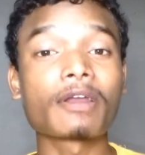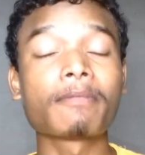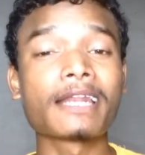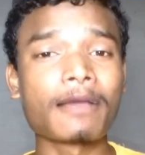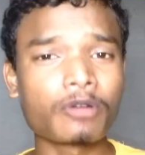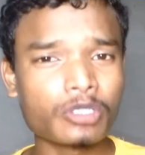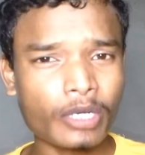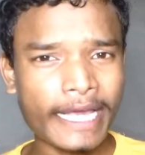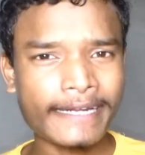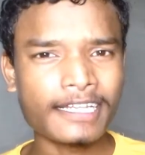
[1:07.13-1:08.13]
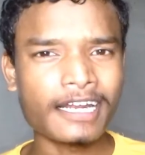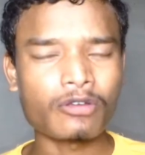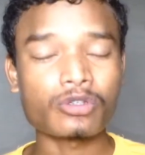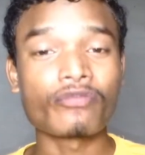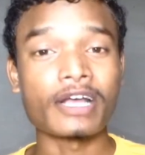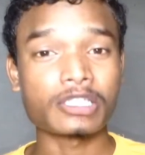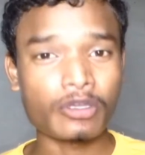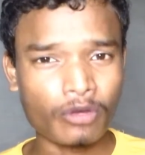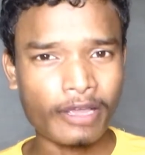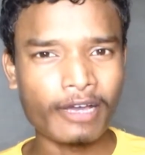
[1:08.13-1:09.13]
वर्मन नाम का जो कैरेक्टर है उसको
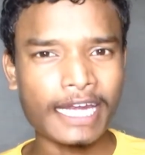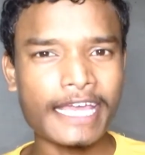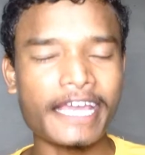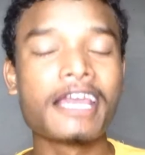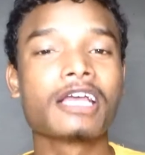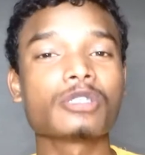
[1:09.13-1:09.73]
फांसी होने वाली है